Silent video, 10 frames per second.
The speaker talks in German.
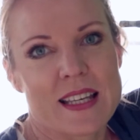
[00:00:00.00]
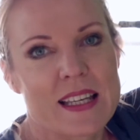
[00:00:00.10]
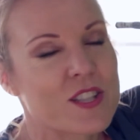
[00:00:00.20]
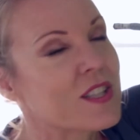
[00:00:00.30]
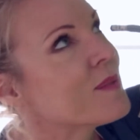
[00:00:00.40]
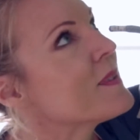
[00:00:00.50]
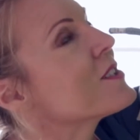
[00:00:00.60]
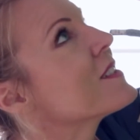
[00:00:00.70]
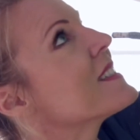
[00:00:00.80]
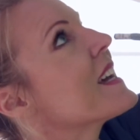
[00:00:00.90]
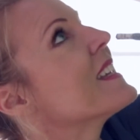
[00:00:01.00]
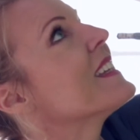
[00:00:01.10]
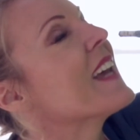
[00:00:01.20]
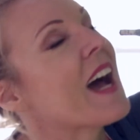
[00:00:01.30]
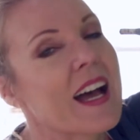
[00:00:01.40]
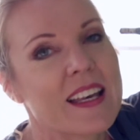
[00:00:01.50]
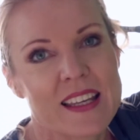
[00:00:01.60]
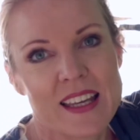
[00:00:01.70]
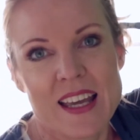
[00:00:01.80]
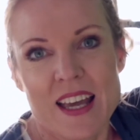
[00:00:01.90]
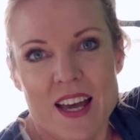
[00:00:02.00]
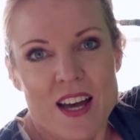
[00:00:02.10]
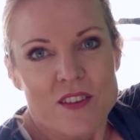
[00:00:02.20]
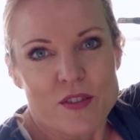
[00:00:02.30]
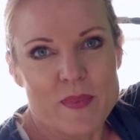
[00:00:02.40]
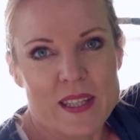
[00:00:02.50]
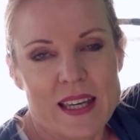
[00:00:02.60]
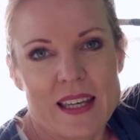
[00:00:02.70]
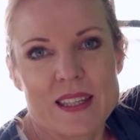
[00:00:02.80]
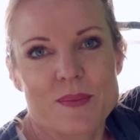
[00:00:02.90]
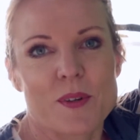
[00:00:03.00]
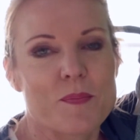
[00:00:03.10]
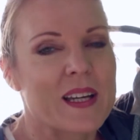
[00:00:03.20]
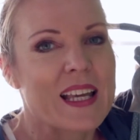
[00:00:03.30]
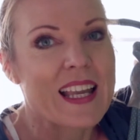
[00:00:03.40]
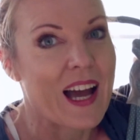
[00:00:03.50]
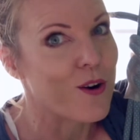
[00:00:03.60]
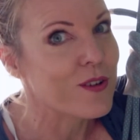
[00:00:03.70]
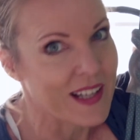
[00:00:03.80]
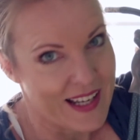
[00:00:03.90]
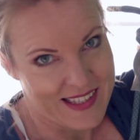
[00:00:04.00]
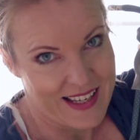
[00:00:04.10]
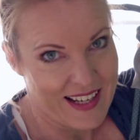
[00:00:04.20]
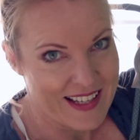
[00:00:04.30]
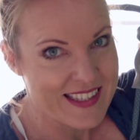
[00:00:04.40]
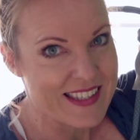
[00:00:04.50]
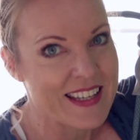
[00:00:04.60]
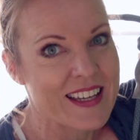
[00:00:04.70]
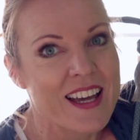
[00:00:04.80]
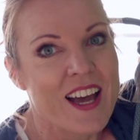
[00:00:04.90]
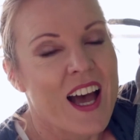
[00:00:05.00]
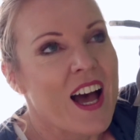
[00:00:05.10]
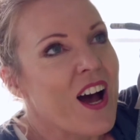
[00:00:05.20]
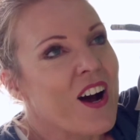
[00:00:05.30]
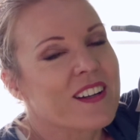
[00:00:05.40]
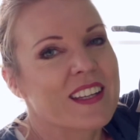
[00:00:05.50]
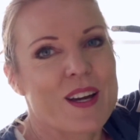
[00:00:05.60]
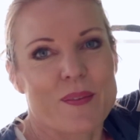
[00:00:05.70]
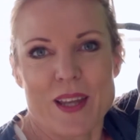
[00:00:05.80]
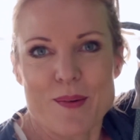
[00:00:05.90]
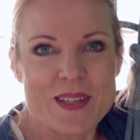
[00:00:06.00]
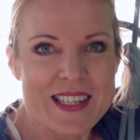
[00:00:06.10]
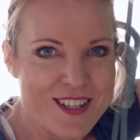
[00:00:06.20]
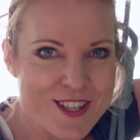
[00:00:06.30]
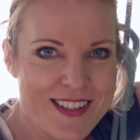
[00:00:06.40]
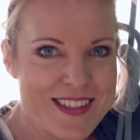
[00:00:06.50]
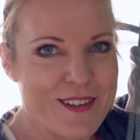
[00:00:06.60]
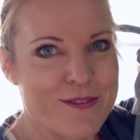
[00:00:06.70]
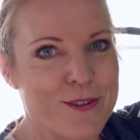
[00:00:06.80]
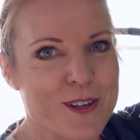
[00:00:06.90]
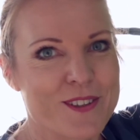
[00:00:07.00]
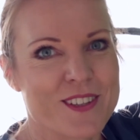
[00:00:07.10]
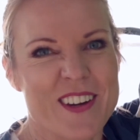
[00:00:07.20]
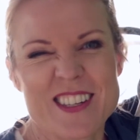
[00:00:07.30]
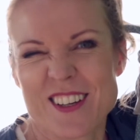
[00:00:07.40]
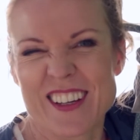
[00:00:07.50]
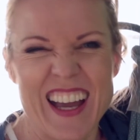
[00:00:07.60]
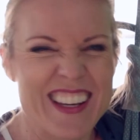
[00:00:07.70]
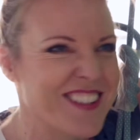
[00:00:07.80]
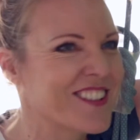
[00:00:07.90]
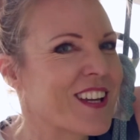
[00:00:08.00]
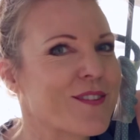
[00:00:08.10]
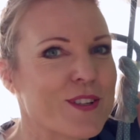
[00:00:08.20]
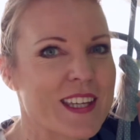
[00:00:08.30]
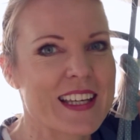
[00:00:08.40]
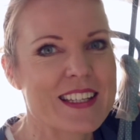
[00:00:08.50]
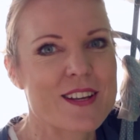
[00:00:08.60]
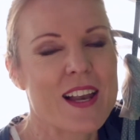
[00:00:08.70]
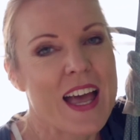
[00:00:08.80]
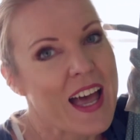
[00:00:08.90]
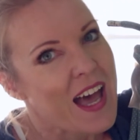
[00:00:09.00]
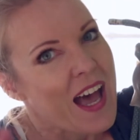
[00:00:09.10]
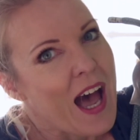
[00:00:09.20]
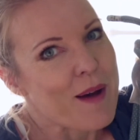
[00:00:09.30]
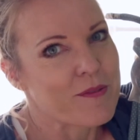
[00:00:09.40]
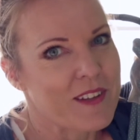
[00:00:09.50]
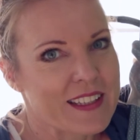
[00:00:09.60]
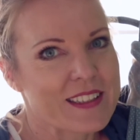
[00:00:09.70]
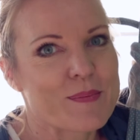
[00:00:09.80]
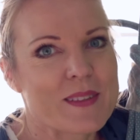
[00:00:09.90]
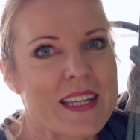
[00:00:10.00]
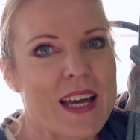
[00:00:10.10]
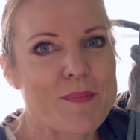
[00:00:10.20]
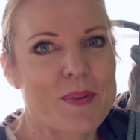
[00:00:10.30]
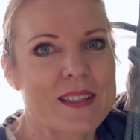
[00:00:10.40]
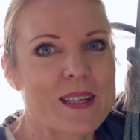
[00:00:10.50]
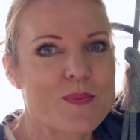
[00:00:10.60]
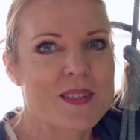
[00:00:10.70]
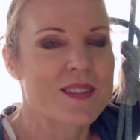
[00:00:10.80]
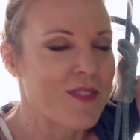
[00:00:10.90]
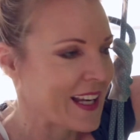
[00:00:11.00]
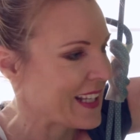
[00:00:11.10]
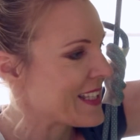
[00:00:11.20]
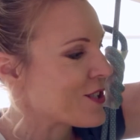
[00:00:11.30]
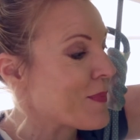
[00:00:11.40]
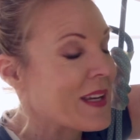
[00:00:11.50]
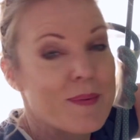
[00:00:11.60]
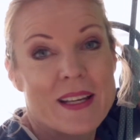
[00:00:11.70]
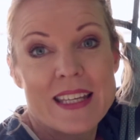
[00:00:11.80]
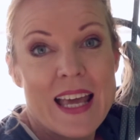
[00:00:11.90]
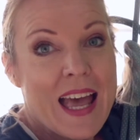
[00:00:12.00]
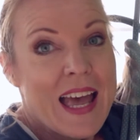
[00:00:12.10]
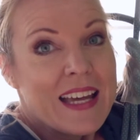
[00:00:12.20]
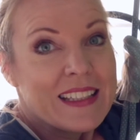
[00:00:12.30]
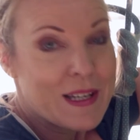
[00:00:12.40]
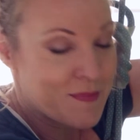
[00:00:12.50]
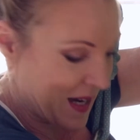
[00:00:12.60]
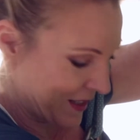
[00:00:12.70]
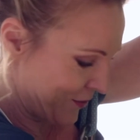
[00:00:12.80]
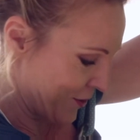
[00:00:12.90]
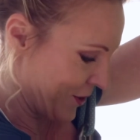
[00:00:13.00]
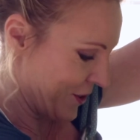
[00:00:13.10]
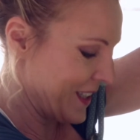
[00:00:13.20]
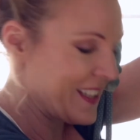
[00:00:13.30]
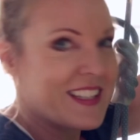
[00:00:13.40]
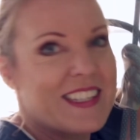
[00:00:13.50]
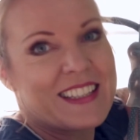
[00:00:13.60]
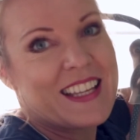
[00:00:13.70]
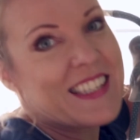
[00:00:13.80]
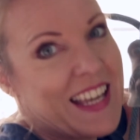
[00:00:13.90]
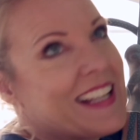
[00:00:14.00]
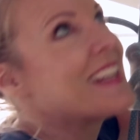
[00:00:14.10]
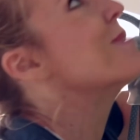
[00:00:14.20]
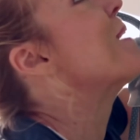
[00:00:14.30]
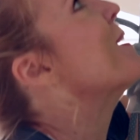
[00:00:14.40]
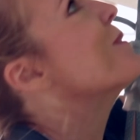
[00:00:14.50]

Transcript: den schiebe ich schon seit Jahren vor mich her. Ich möchte mir gerne die Augen lasern lassen. Und ich habe da ein bisschen Schiss davor und ich weiß auch gar nicht so gesagt, wo ich hingehen soll. Aber vielleicht habt ihr ein paar Tipps, vielleicht hat es schon mal jemand gemacht von euch, dass ich das endlich mal